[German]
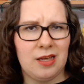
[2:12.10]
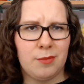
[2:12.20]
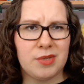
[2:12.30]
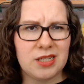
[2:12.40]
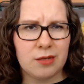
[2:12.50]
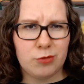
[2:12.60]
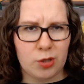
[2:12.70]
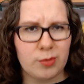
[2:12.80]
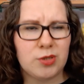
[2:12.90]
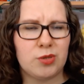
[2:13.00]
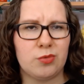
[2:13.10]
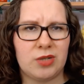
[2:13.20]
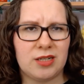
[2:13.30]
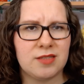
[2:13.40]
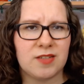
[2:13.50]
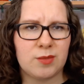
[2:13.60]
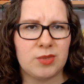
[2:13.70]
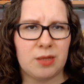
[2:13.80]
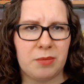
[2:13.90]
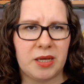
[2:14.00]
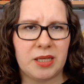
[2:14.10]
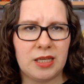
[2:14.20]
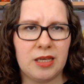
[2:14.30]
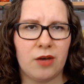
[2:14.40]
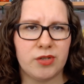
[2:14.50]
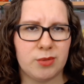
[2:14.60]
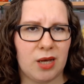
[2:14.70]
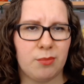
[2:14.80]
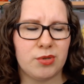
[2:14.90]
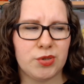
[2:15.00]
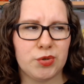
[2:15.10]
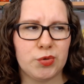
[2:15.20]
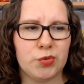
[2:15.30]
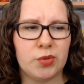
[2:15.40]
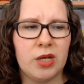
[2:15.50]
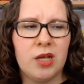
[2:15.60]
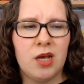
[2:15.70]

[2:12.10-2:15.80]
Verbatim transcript: mit ihrem Job zu tun, hat es was mit der Magie auf dem Campus zu tun